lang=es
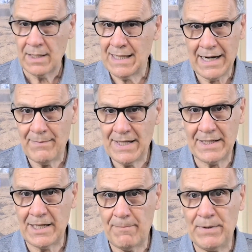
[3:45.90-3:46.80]

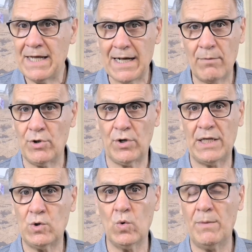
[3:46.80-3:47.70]
Claramente él explica que, bueno,
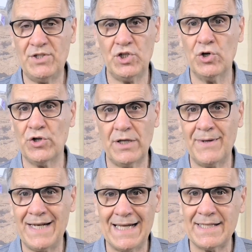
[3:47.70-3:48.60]
que el tubo de misión no
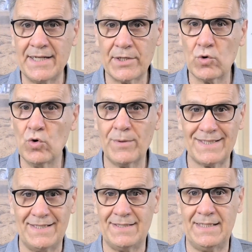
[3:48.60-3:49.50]
debería de tener
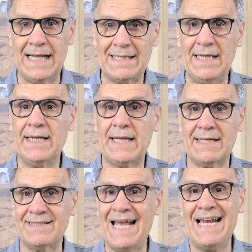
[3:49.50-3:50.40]
curvas y si la tiene,
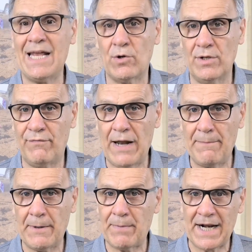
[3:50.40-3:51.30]
que sea lejos del
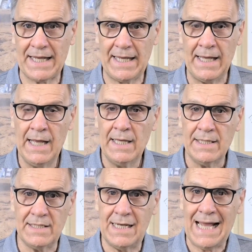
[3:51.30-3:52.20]
flapper para que eh,
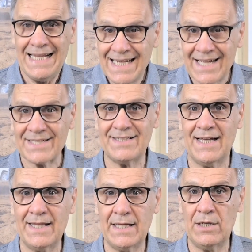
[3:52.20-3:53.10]
la
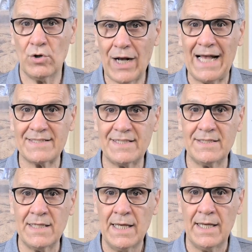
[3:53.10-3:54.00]
inercia de los
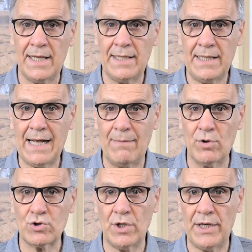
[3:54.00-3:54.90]
gases eh,
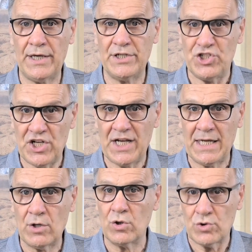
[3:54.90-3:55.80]
digamos, eh,
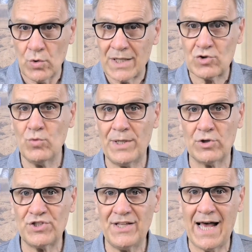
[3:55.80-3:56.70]
lleguen con toda su
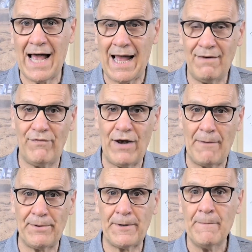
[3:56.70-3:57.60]
velocidad al
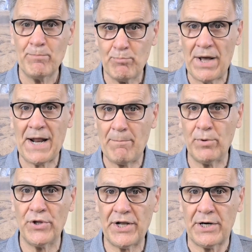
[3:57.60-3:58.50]
flapper para
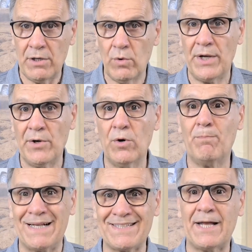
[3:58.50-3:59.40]
poder luego
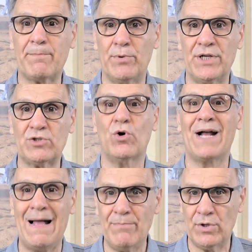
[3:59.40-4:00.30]
pasar por esos
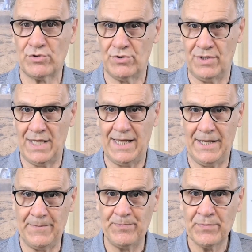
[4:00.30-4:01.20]
cambios
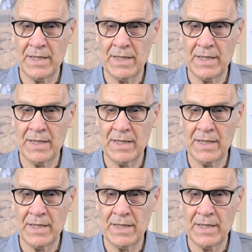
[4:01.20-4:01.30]
de,